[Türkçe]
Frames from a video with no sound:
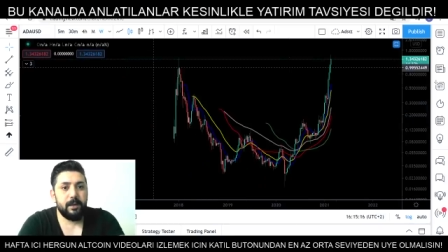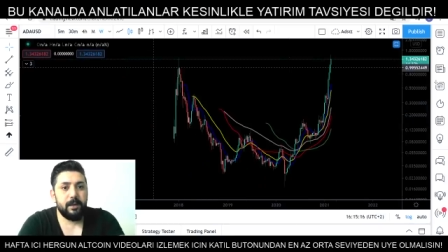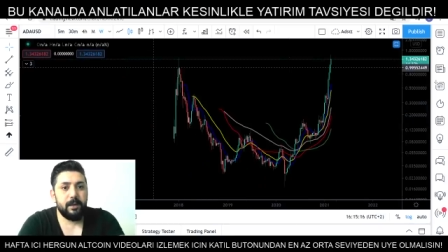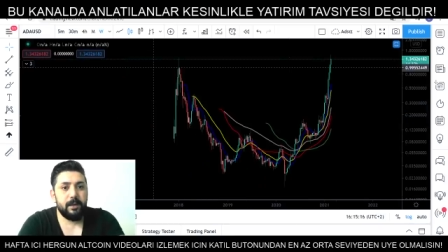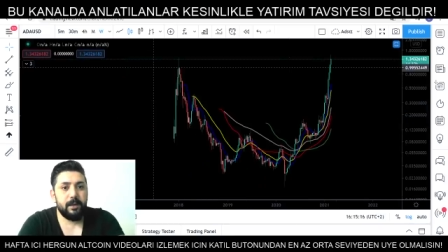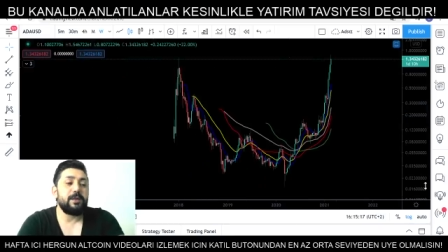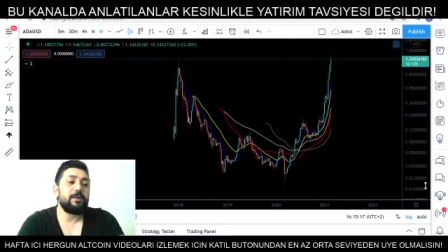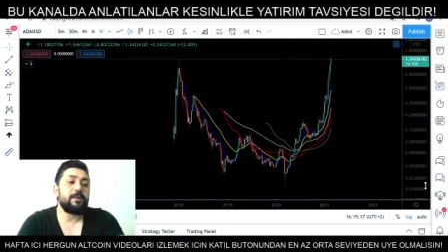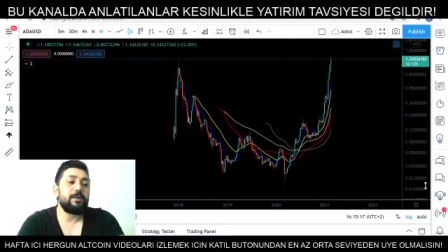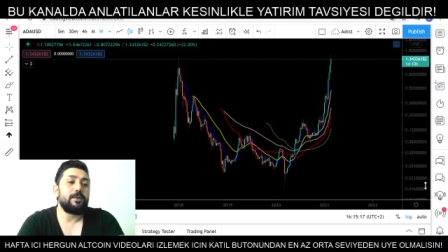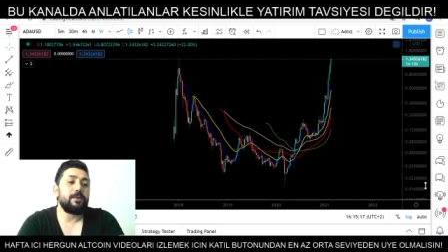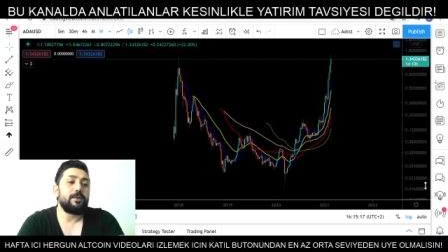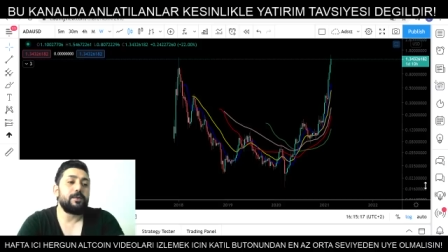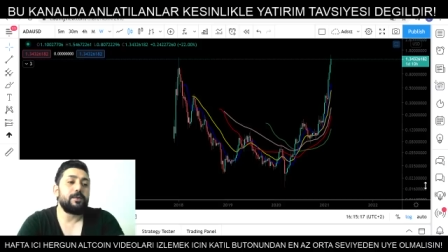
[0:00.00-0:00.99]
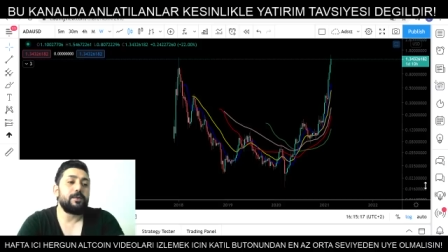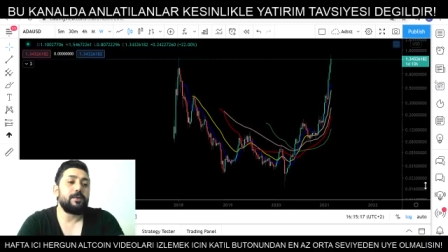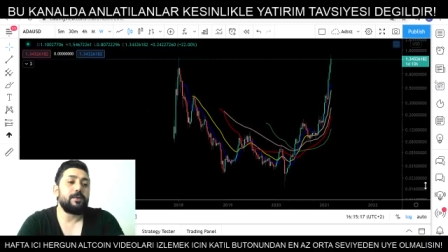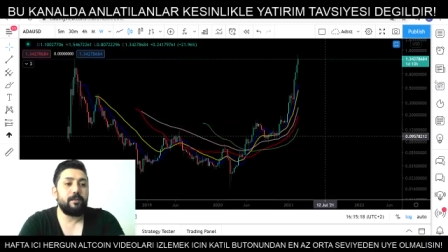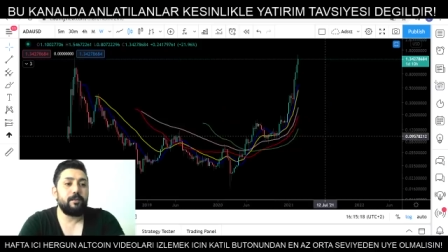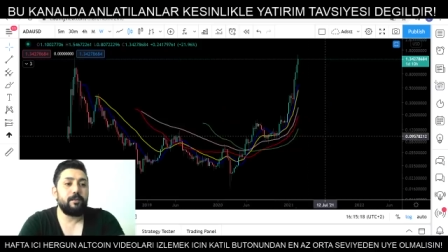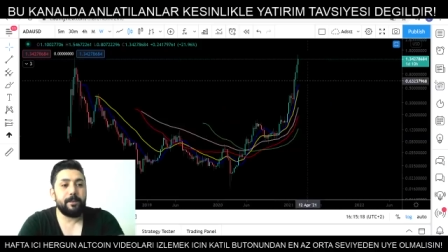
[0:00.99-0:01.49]
Şimdi şöyle bir
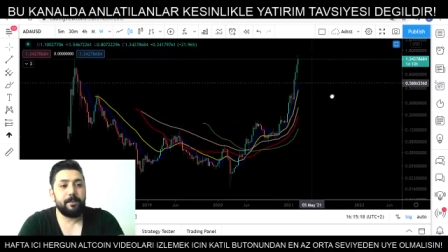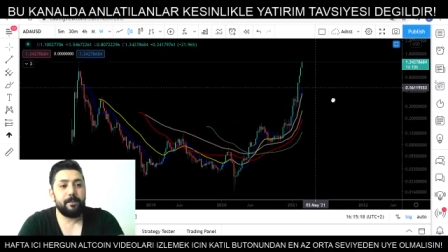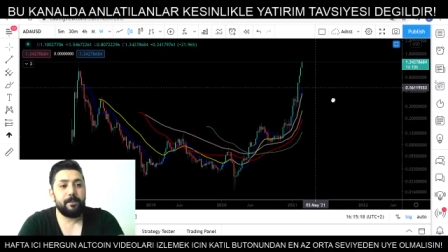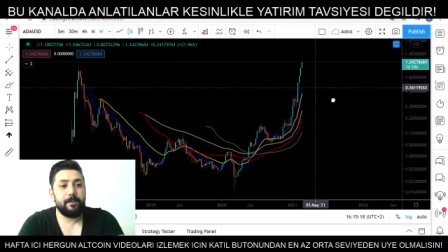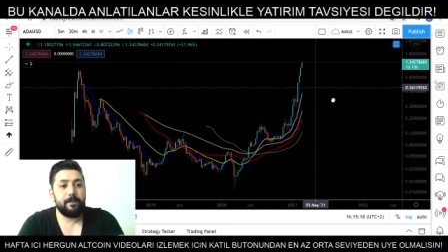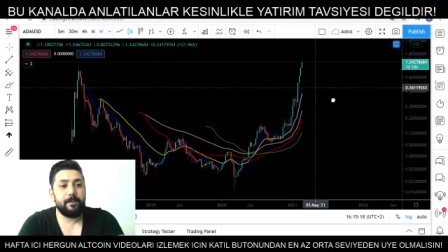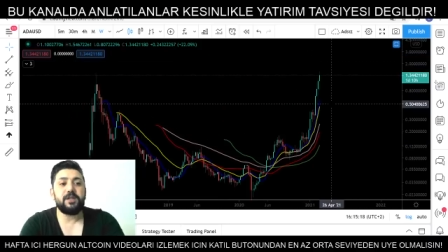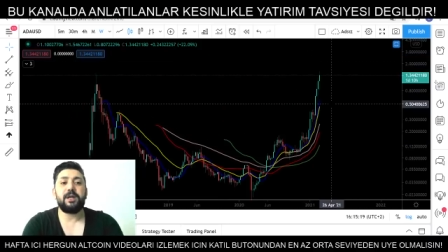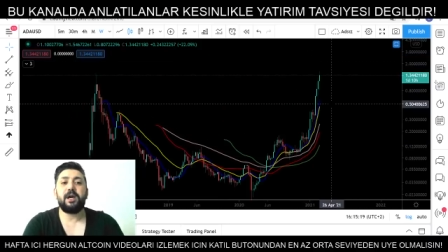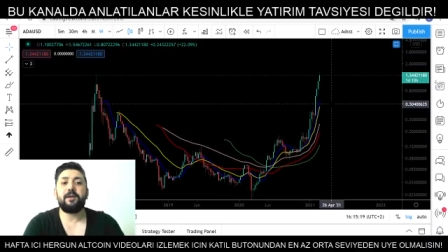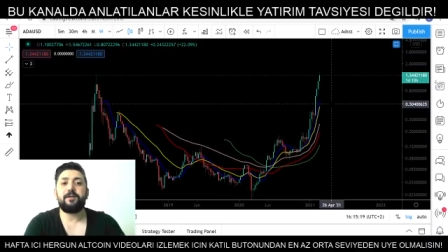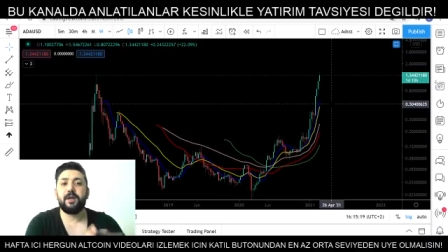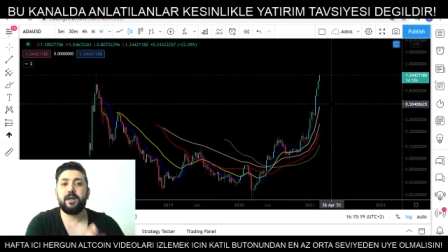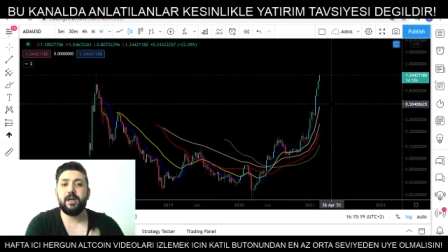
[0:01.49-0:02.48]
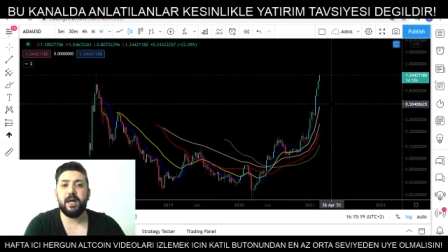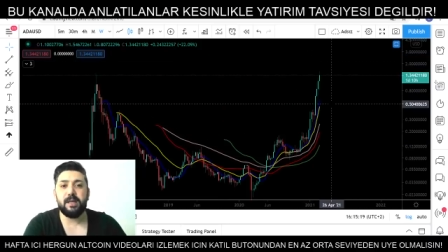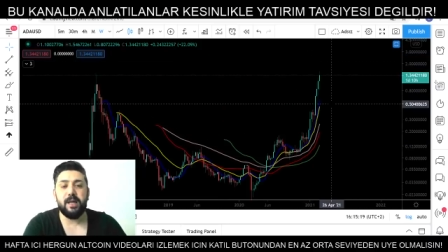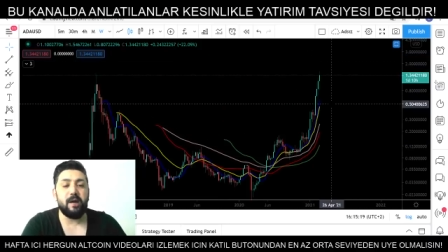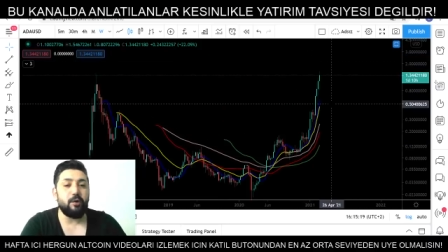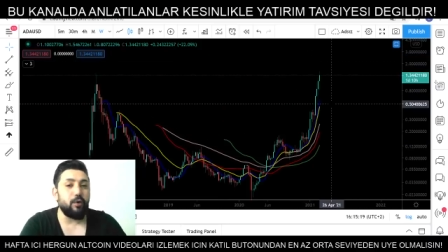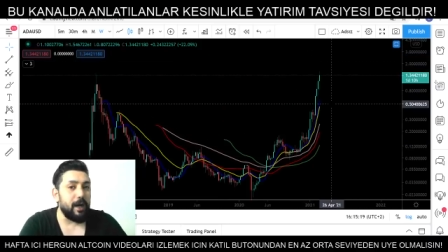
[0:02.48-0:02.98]
durum var. Geçen hafta
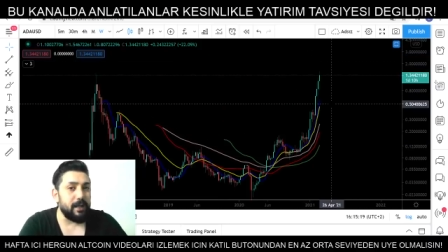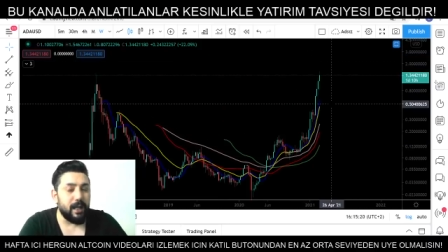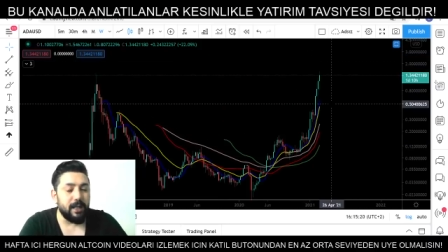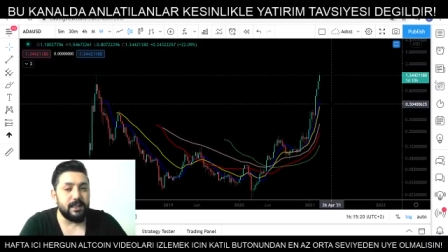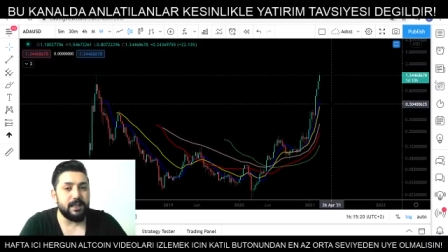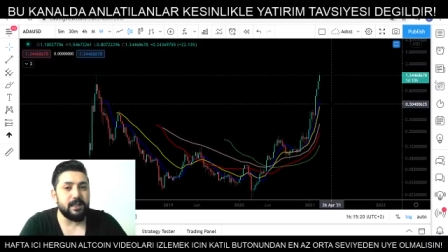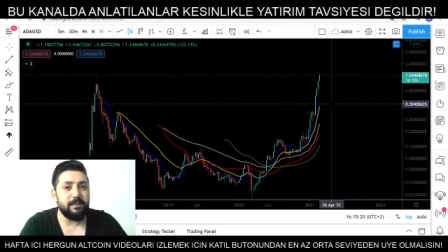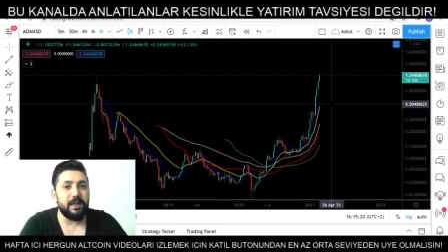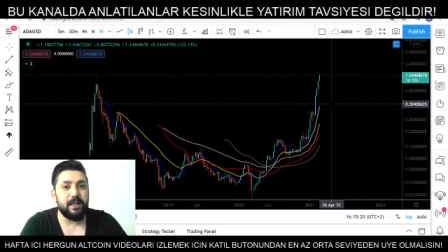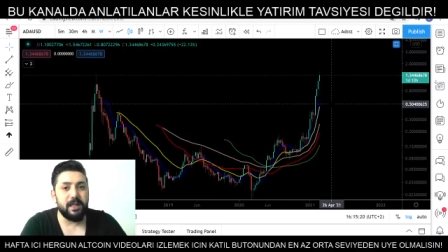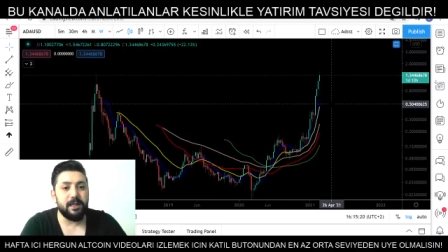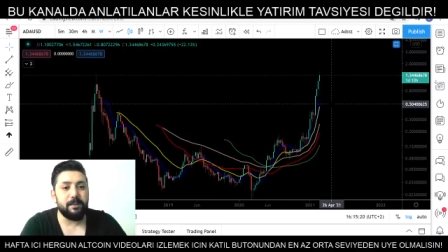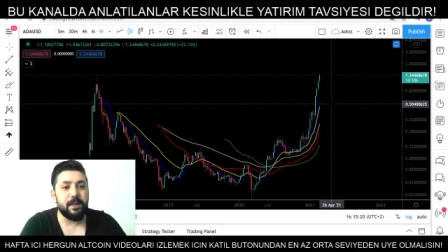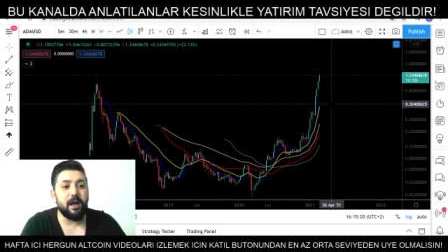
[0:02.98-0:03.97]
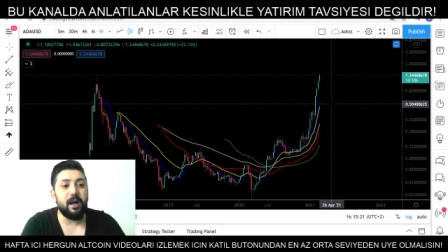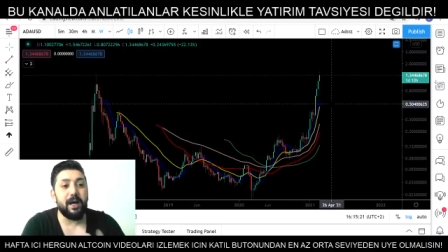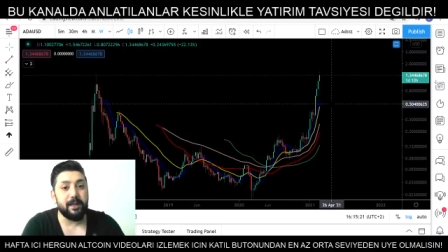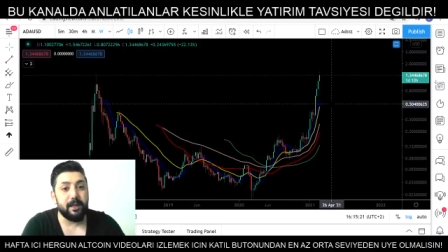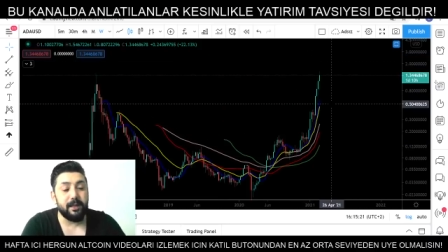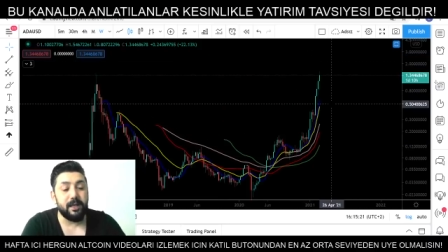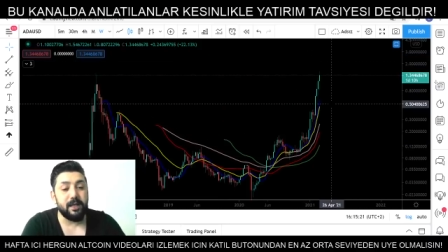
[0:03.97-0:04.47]
Cardano analizimde dedim ki
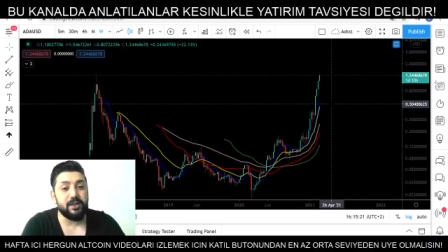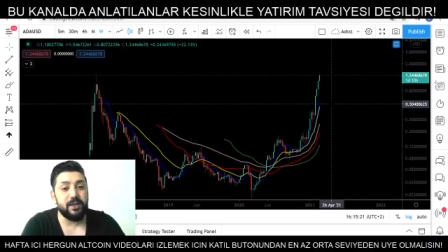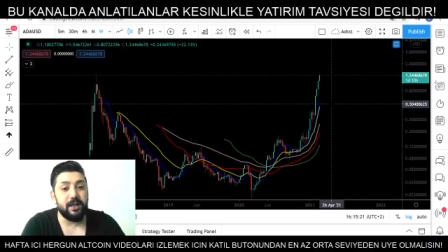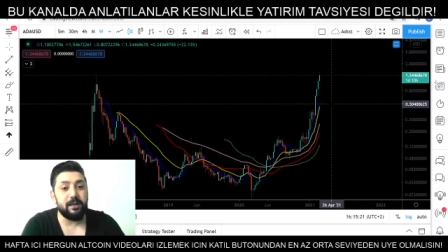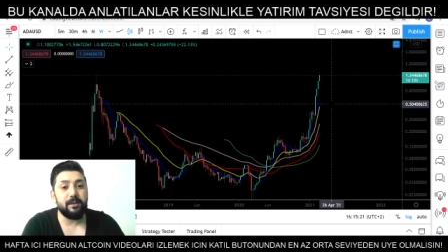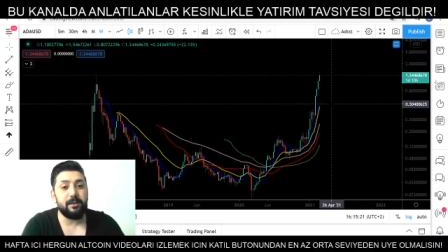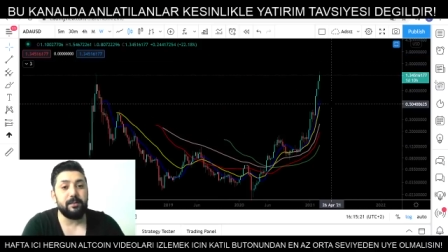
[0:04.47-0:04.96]
arkadaşlar